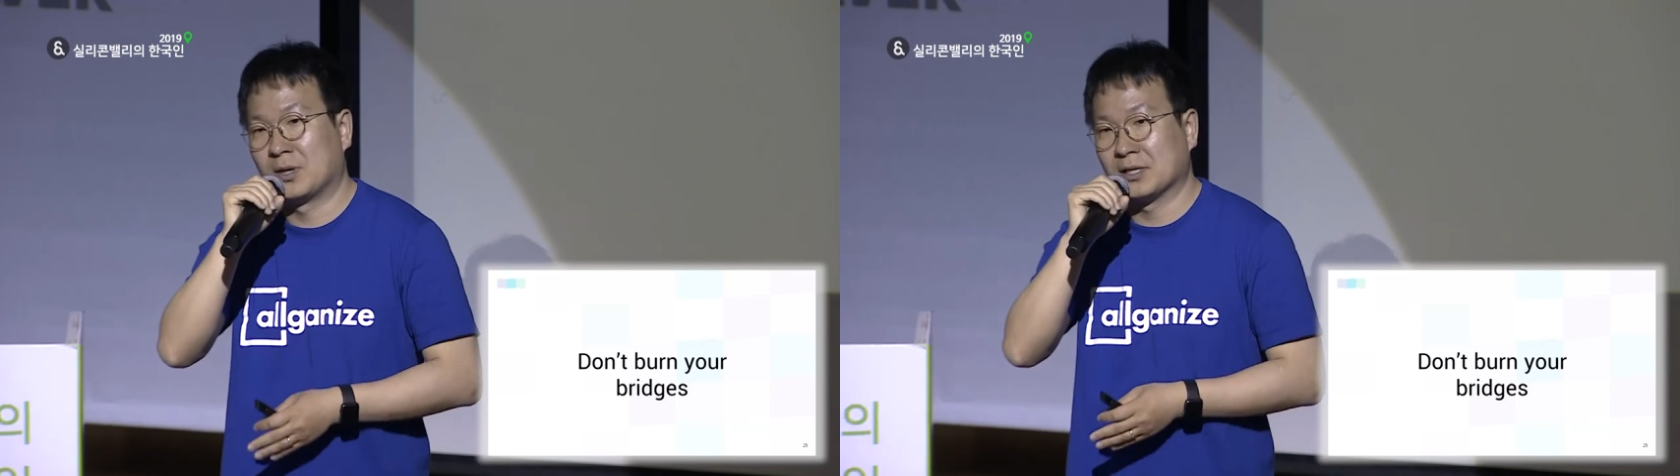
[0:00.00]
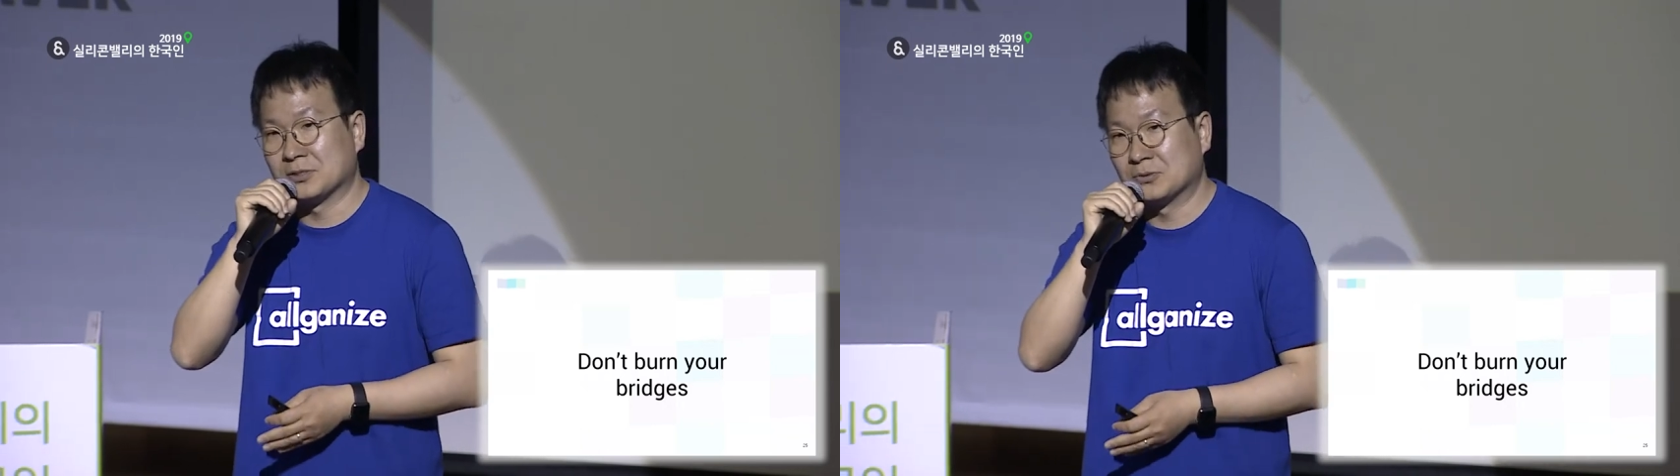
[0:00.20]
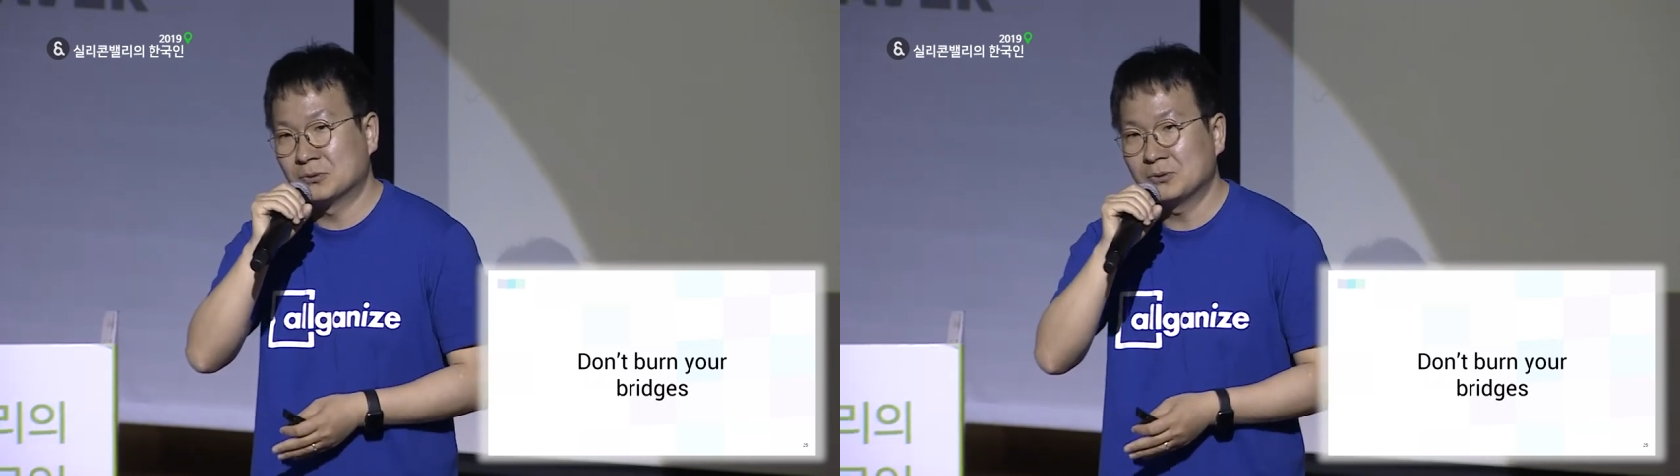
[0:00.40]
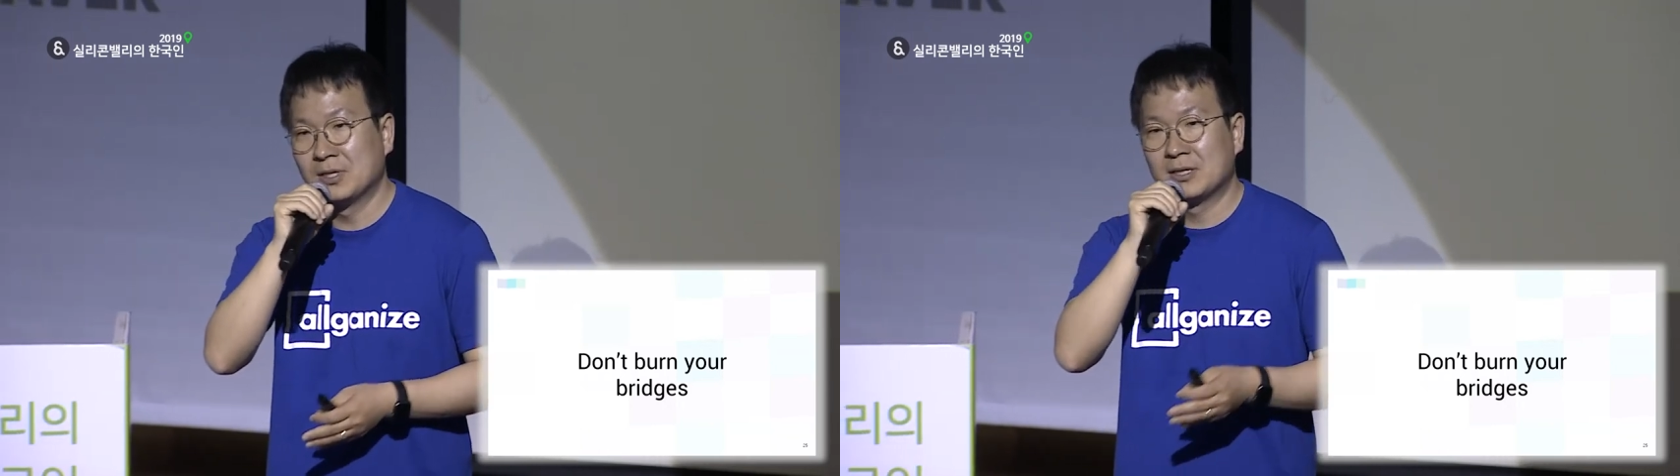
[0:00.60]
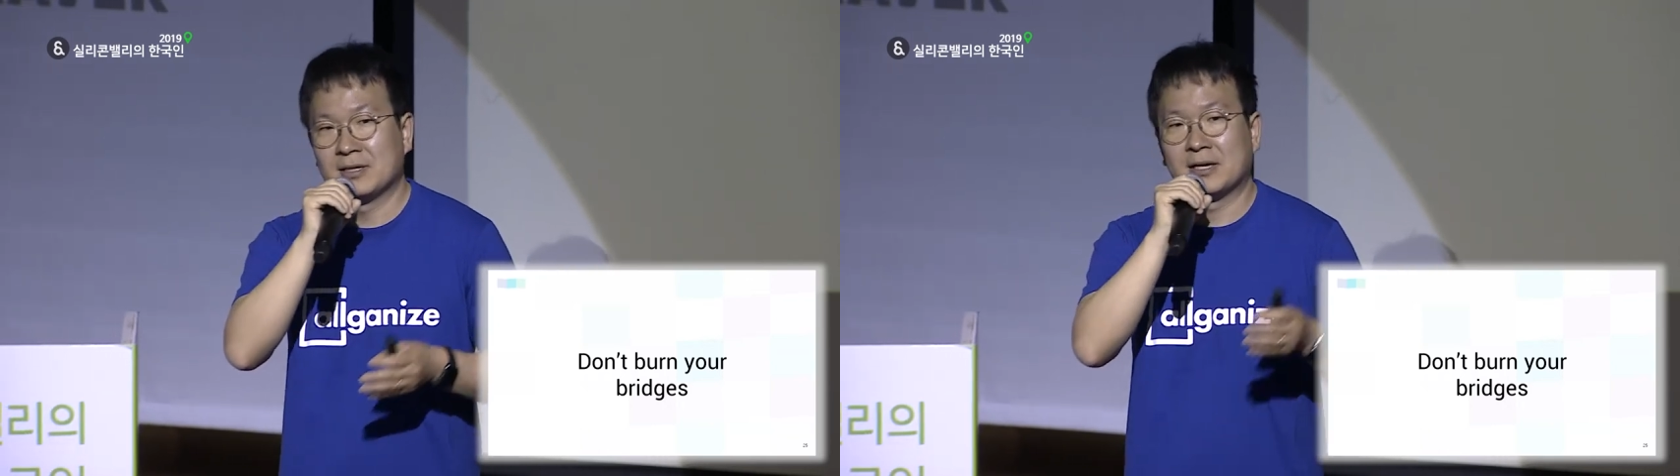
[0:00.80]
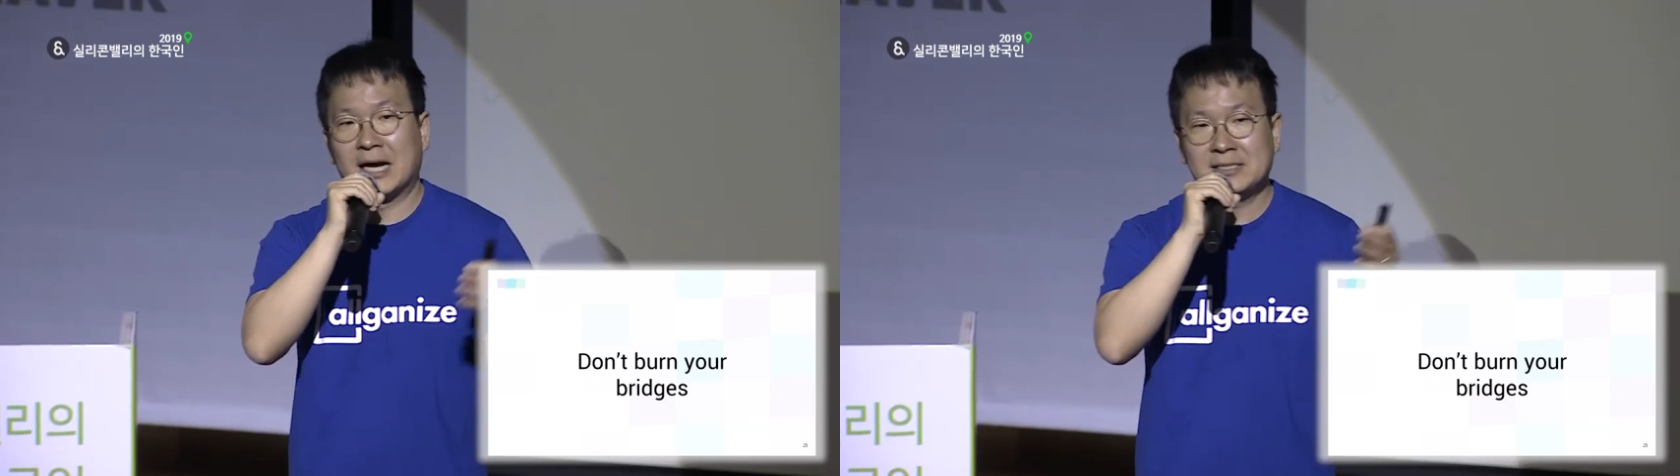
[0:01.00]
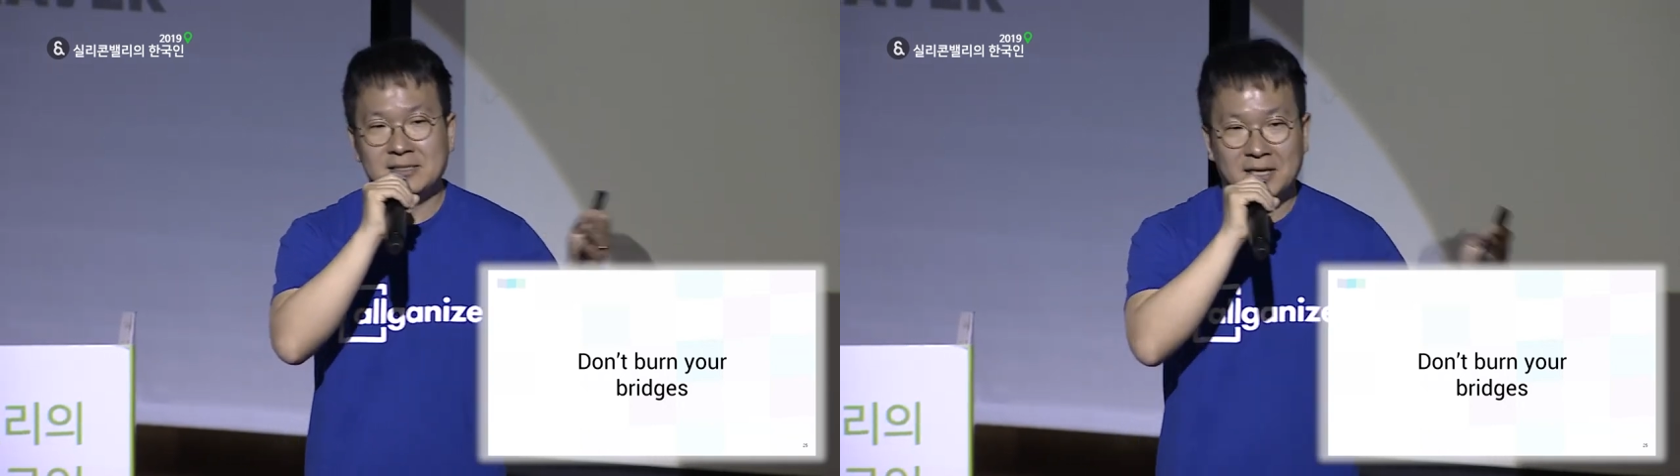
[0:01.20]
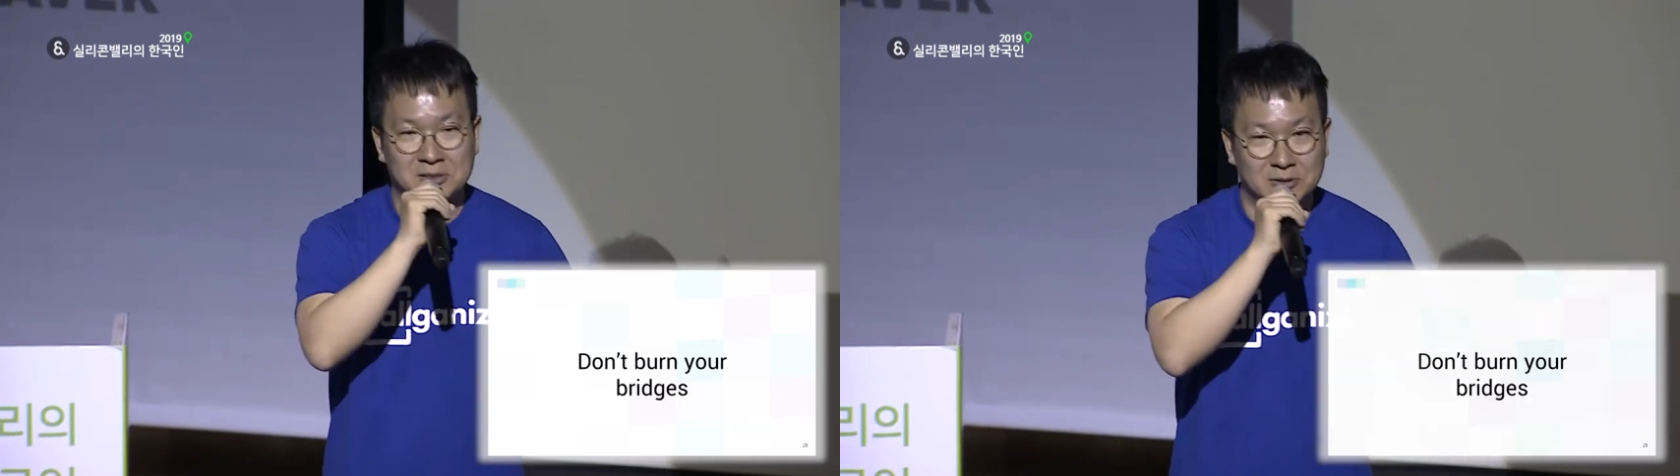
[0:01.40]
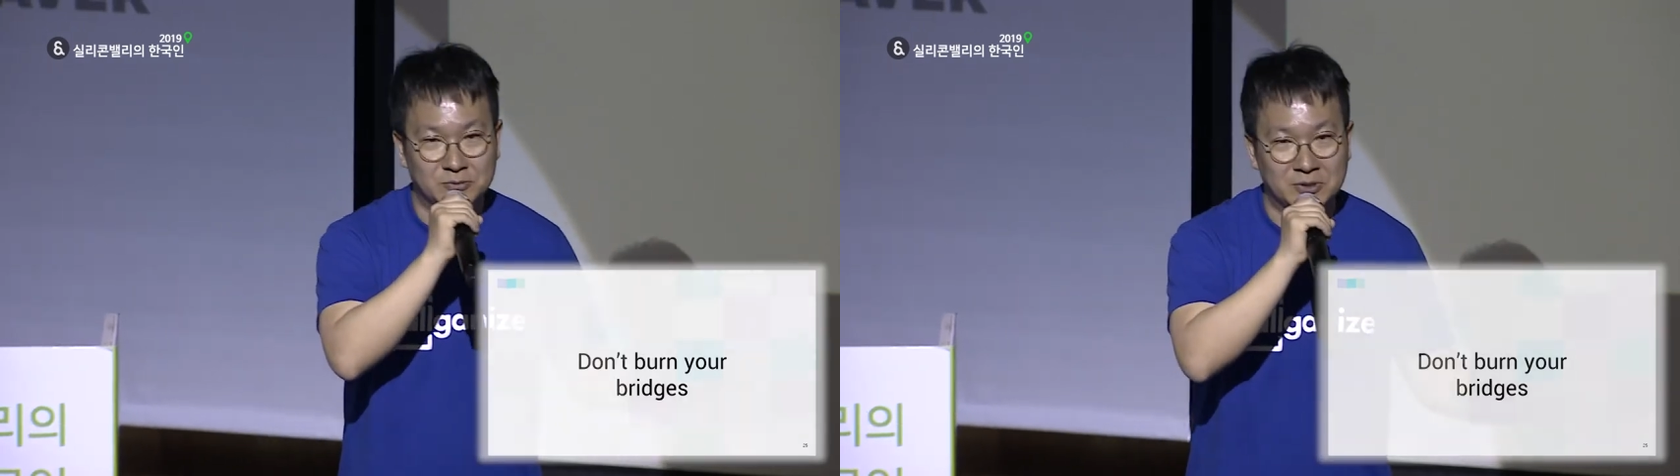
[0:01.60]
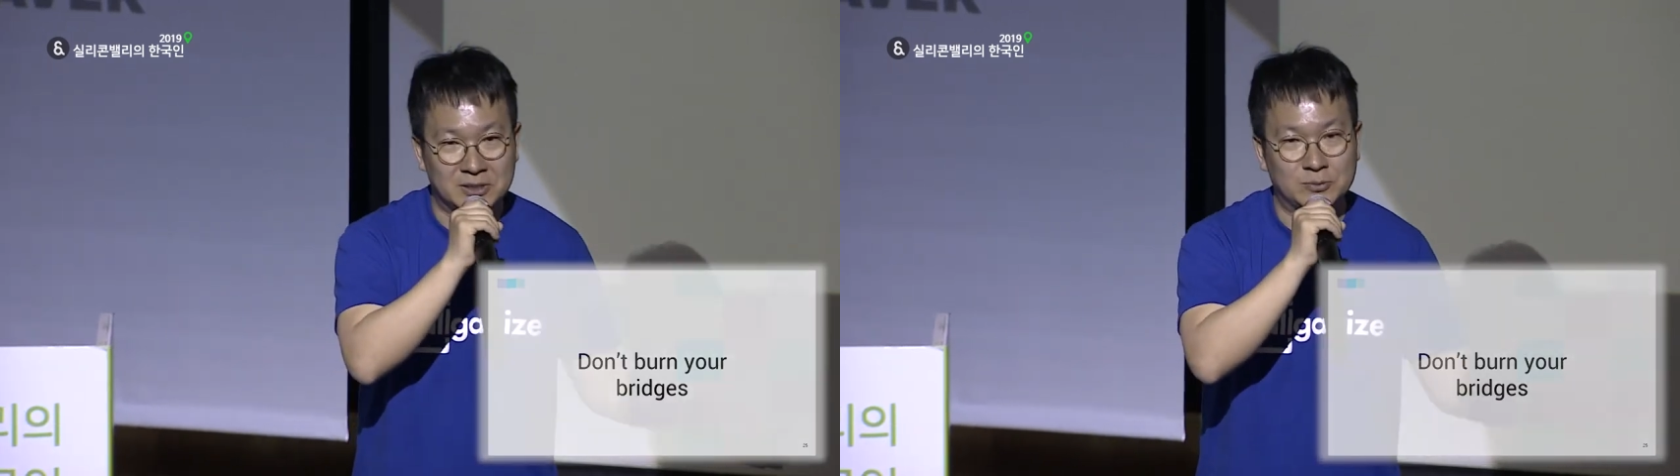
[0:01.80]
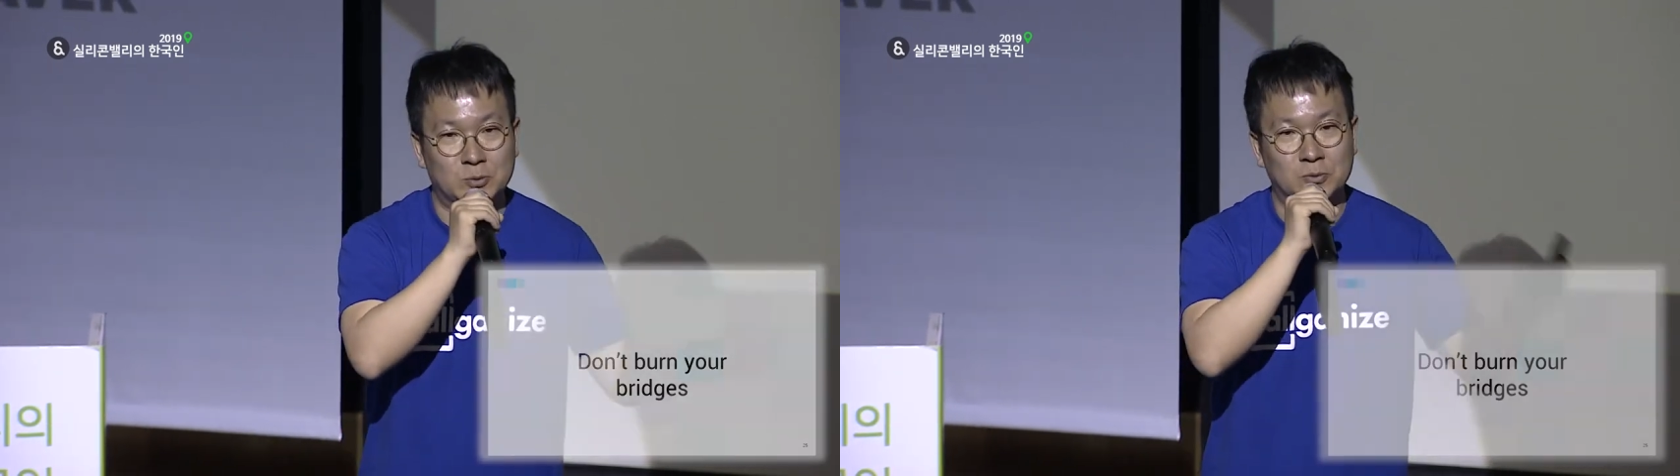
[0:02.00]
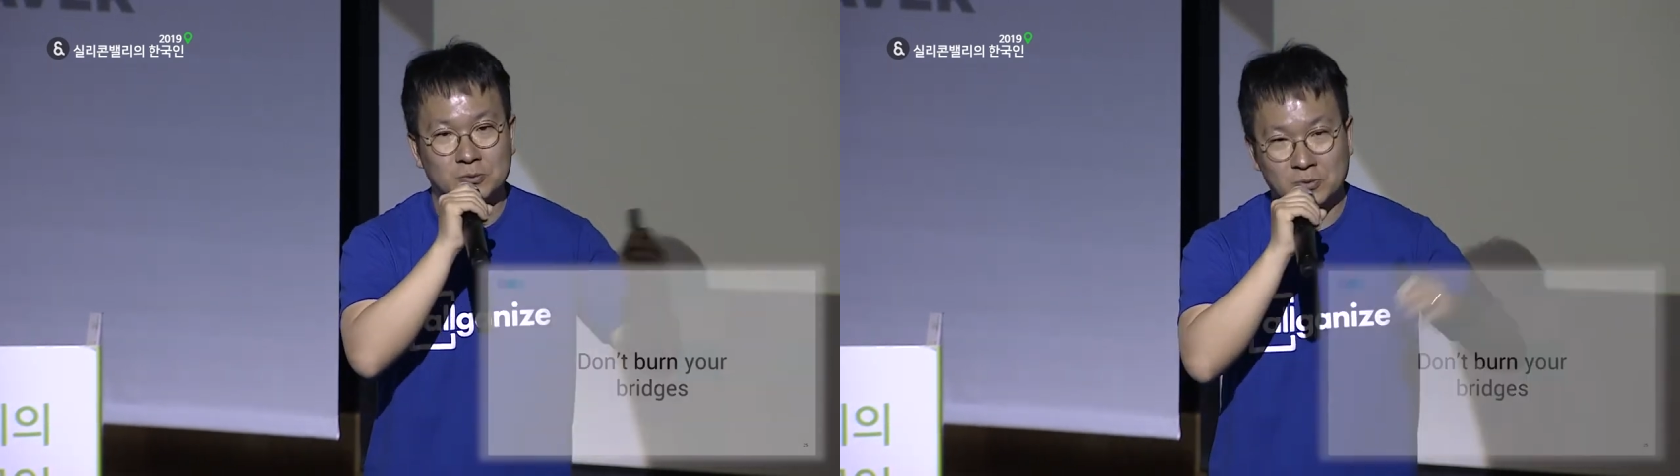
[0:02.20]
계시고 네, 같이 일하셨던 분들이 지금 또